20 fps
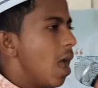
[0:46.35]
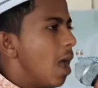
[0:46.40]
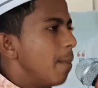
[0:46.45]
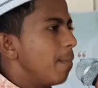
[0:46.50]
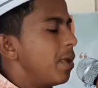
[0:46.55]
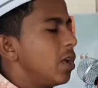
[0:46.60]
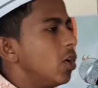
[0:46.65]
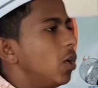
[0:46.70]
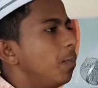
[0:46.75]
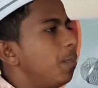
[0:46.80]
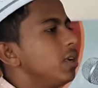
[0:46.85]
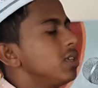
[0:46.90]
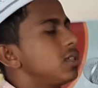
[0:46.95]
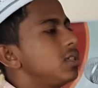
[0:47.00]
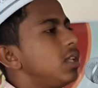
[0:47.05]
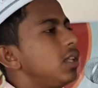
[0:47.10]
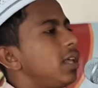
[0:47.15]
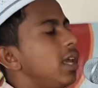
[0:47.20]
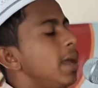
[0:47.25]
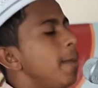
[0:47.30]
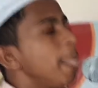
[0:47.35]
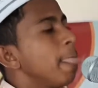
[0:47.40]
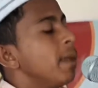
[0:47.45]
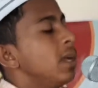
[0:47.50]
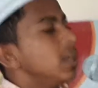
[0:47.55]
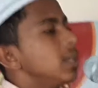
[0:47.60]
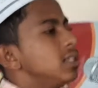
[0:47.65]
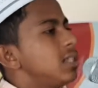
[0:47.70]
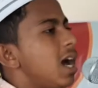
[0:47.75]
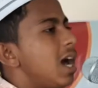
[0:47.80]
প্রিয় উপস্থিতি
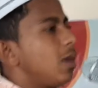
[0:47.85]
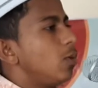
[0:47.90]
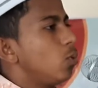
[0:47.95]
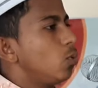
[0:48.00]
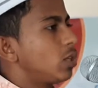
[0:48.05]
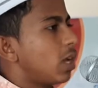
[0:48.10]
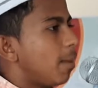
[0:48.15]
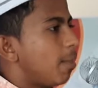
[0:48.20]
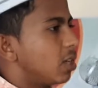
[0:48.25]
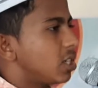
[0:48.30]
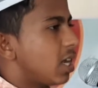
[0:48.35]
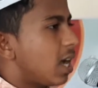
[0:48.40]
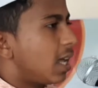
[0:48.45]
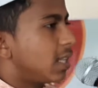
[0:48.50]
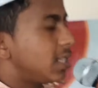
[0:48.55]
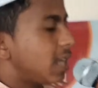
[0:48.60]
যার উঠা বসা